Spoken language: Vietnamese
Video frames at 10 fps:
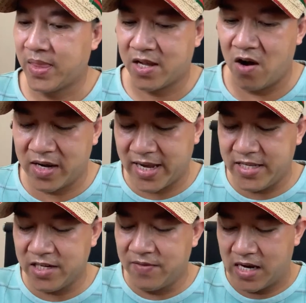Còn cái
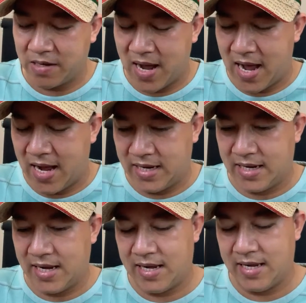sự việc
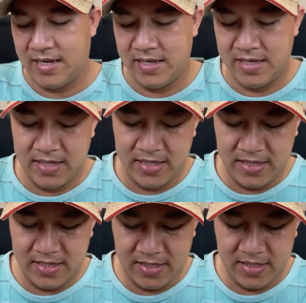mà
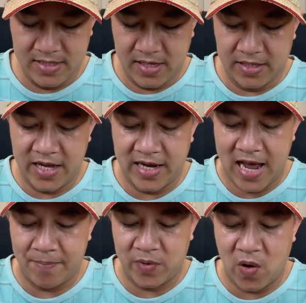Thiền
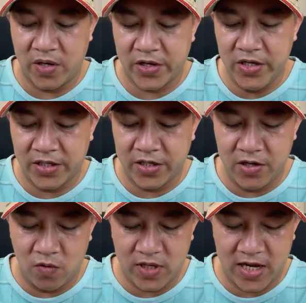Am có chửi luật sư
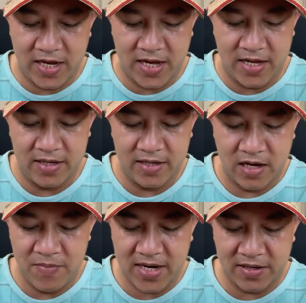Vũ thì
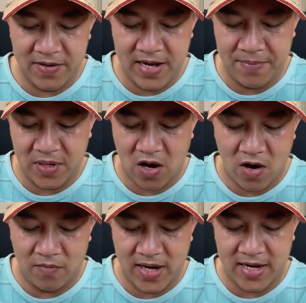không biết các clip đó còn
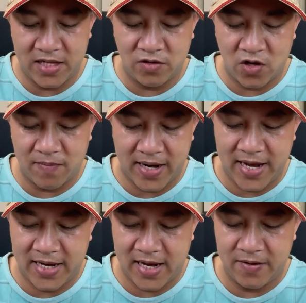không nha, để tôi cho các bạn
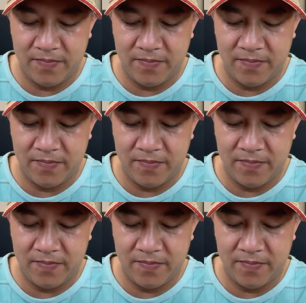nghe nha.